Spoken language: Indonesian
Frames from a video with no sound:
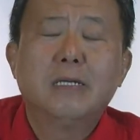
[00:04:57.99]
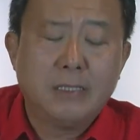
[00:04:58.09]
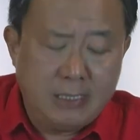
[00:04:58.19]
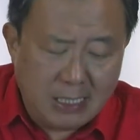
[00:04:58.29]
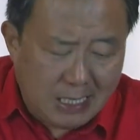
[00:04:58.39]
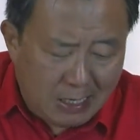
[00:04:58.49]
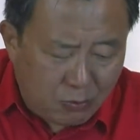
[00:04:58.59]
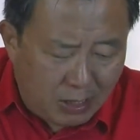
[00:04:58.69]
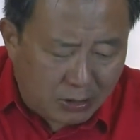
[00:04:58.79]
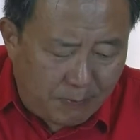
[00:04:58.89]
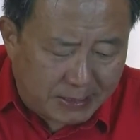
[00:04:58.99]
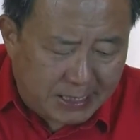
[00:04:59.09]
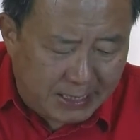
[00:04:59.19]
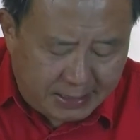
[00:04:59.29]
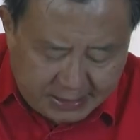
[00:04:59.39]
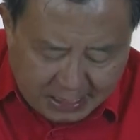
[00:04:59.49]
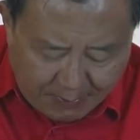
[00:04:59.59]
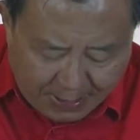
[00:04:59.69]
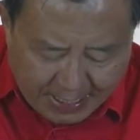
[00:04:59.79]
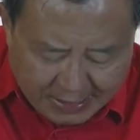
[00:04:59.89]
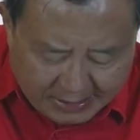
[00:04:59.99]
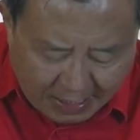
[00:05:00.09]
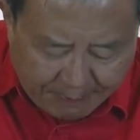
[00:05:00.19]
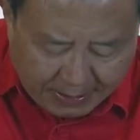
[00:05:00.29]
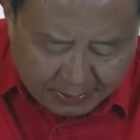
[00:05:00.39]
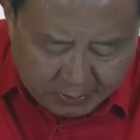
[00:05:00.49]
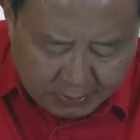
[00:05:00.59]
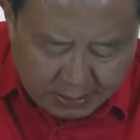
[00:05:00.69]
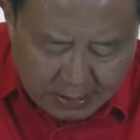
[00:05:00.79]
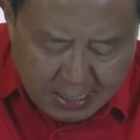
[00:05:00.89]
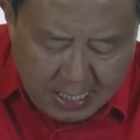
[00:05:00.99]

dia aku nggak tahu bahasa Inggrisnya namanya siapa gitu loh ya.